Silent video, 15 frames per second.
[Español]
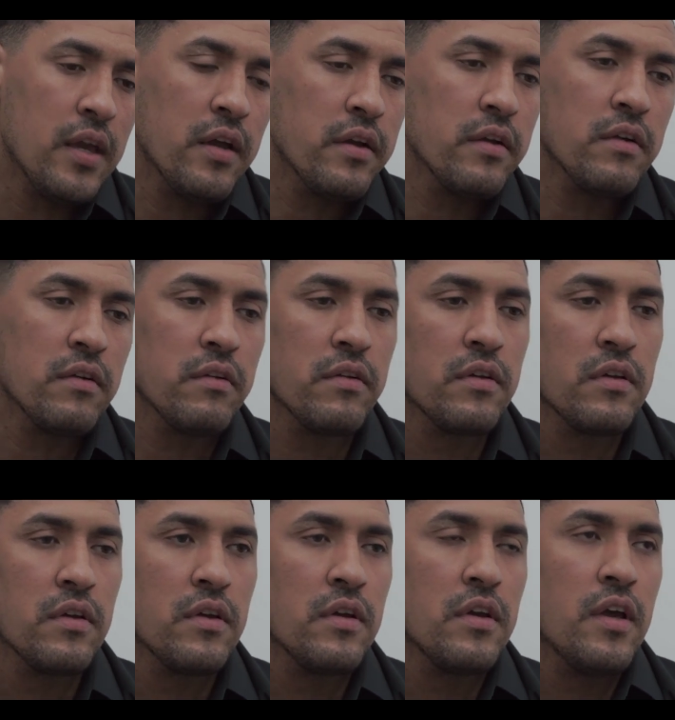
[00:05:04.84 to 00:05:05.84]
quien
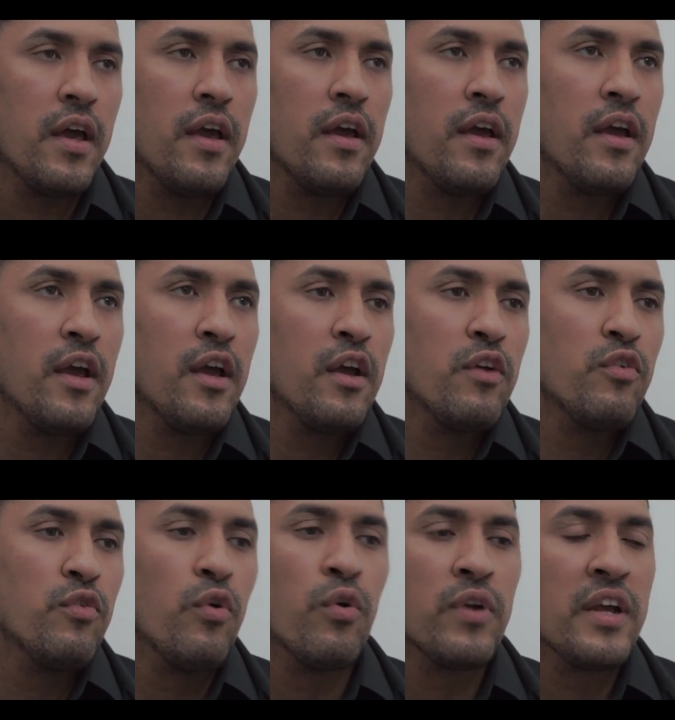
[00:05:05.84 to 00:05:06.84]
eh,
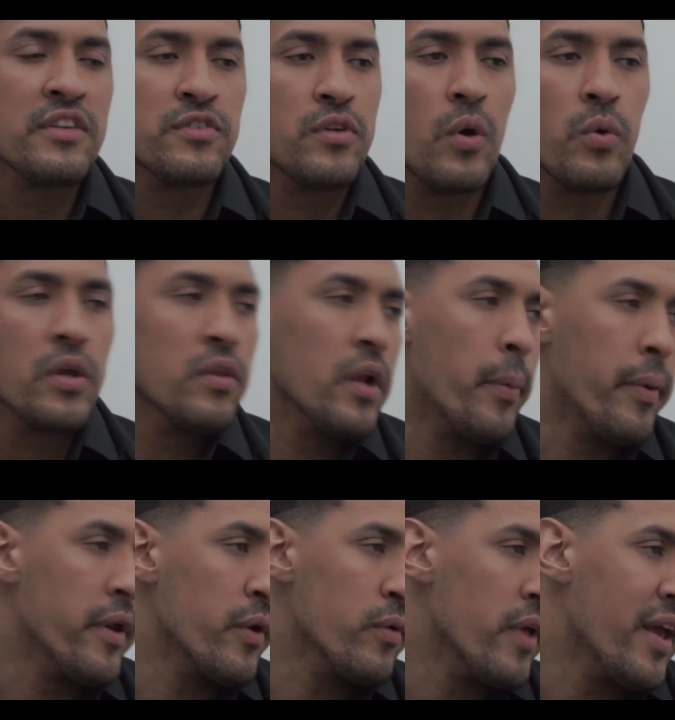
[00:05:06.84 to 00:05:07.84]
no nació viendo las
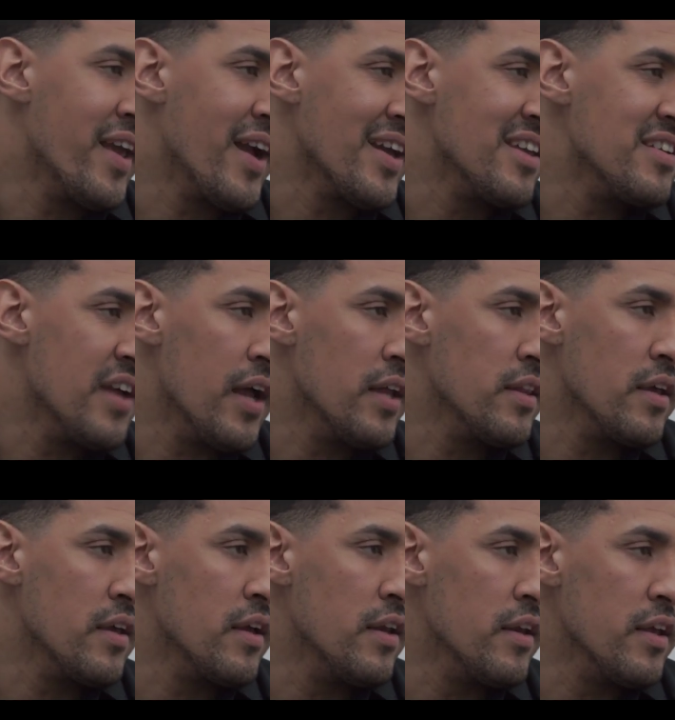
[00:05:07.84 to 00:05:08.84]
películas de Jackie Chan,
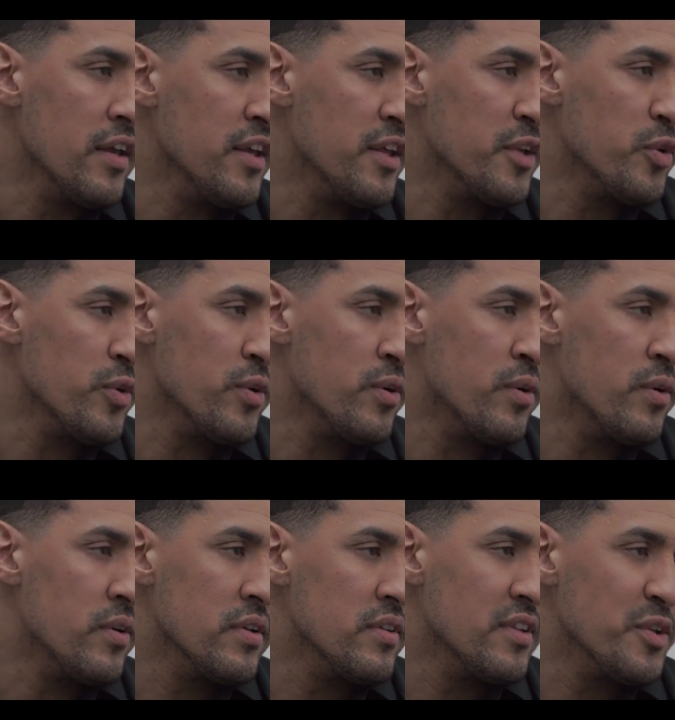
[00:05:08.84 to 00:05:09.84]
de Yen Lee, de, todo,
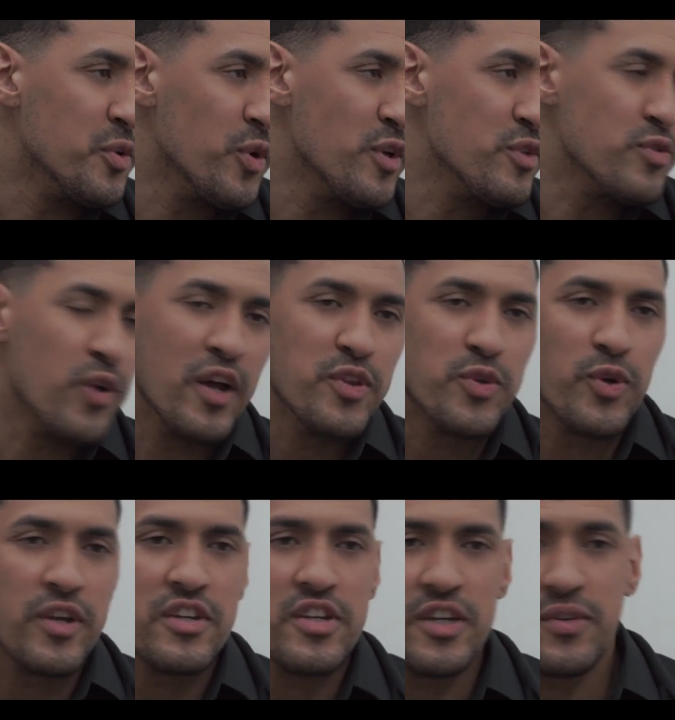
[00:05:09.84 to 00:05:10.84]
de todos esos
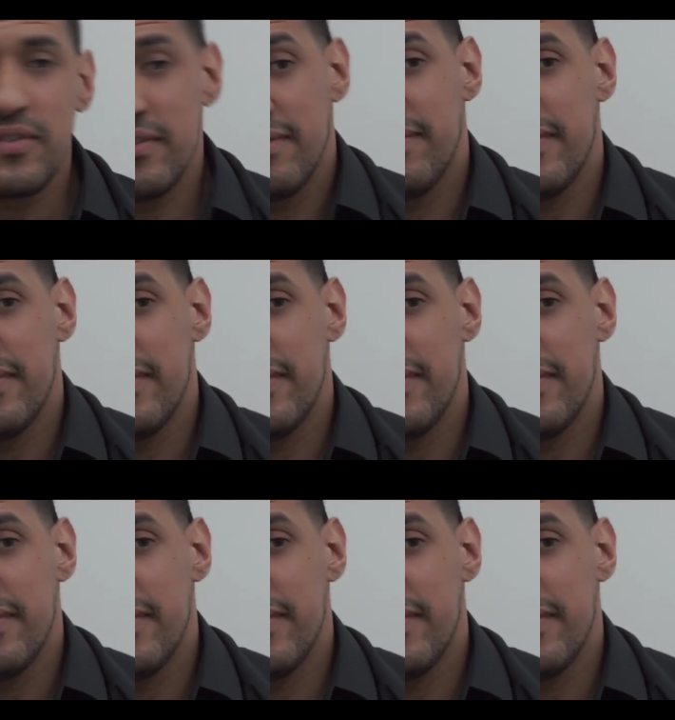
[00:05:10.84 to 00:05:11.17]
actores chinos.